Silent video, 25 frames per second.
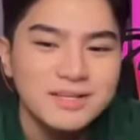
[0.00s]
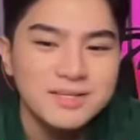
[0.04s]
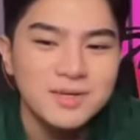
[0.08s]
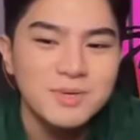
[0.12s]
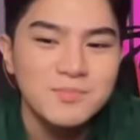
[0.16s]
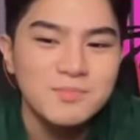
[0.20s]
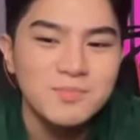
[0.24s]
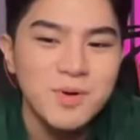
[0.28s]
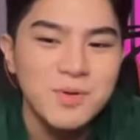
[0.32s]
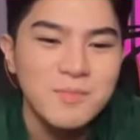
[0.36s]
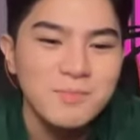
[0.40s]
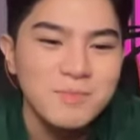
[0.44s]

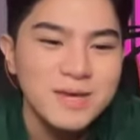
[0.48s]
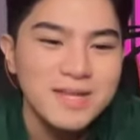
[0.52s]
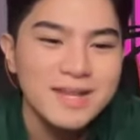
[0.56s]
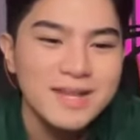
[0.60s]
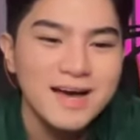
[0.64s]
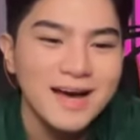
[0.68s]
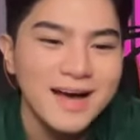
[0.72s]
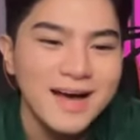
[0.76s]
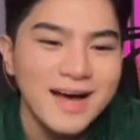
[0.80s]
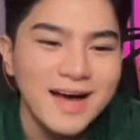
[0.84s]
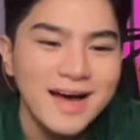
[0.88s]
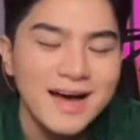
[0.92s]
Yun po ang
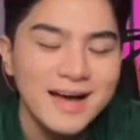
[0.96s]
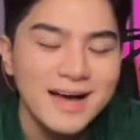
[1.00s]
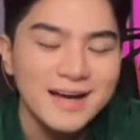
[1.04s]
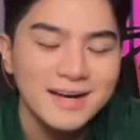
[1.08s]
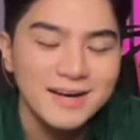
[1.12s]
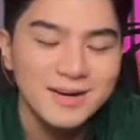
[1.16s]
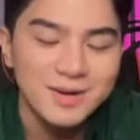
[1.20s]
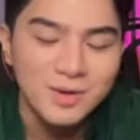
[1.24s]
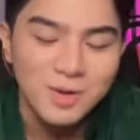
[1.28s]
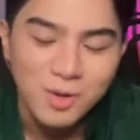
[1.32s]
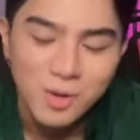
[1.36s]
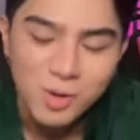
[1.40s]

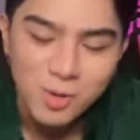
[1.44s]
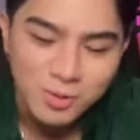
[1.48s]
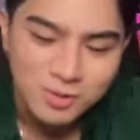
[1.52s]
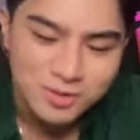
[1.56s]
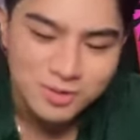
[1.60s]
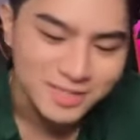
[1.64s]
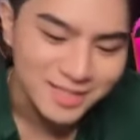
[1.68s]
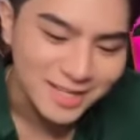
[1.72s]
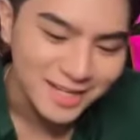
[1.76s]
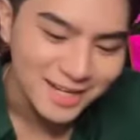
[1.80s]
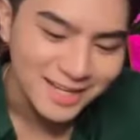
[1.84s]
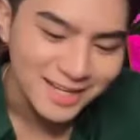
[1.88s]
pinaka
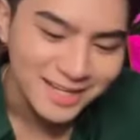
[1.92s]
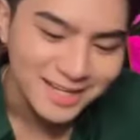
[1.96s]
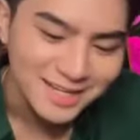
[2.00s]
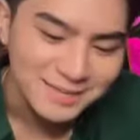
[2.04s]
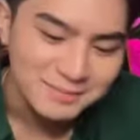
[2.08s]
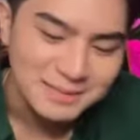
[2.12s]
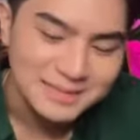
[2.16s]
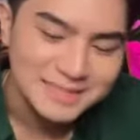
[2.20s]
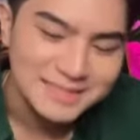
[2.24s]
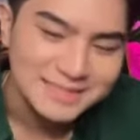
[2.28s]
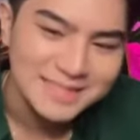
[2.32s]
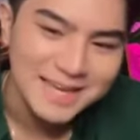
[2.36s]
OG talaga na
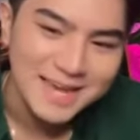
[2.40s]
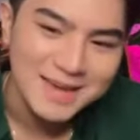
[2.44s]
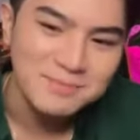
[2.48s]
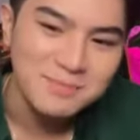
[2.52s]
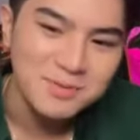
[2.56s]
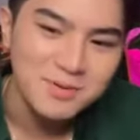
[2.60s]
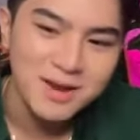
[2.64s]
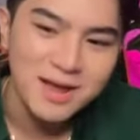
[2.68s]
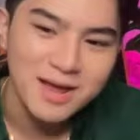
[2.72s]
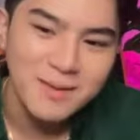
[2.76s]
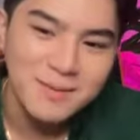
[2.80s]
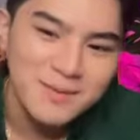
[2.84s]
masasabi
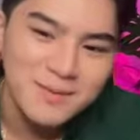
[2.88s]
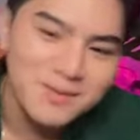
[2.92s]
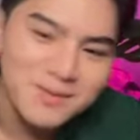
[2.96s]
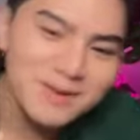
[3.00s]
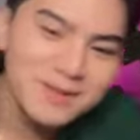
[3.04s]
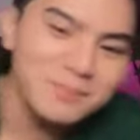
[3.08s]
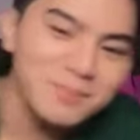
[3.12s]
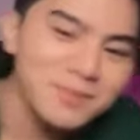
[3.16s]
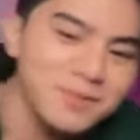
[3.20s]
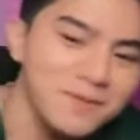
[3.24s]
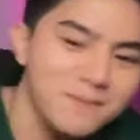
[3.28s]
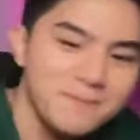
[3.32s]
po namin. Yun
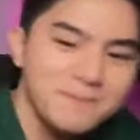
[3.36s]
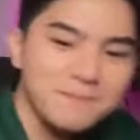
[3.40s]
na po.